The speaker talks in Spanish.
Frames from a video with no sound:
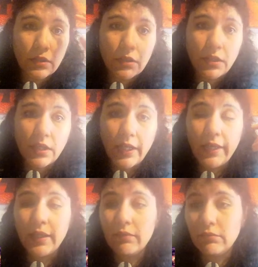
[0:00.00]

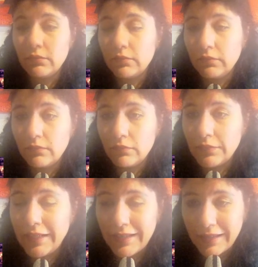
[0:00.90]
que
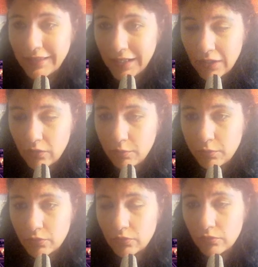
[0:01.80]
el ratero,
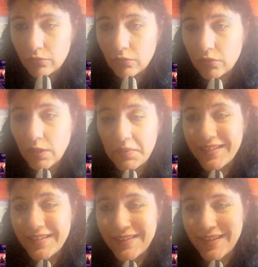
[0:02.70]
pues no sabe
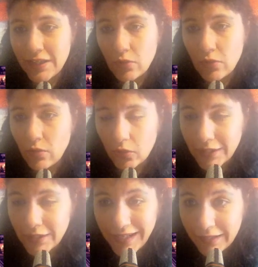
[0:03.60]
ser ratero como
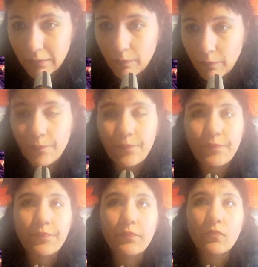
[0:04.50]
tal,
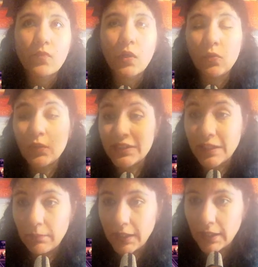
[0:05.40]
no es
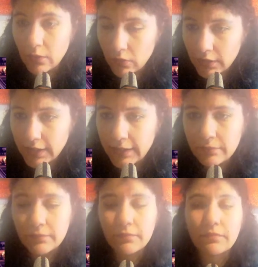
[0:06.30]
tan mala onda.
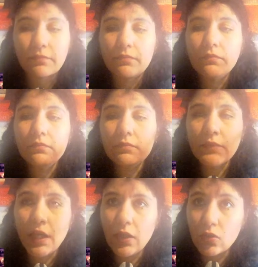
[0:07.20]

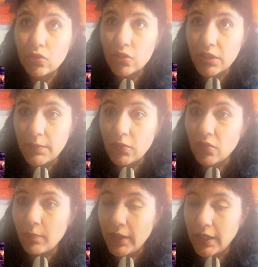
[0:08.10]
El otro chavito
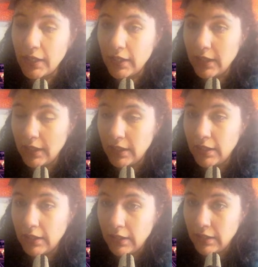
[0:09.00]
espera que
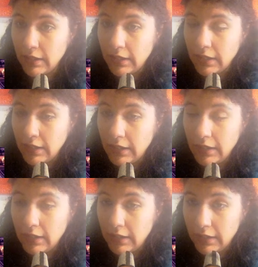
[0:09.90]

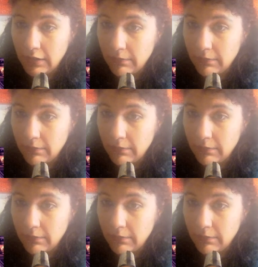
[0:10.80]
el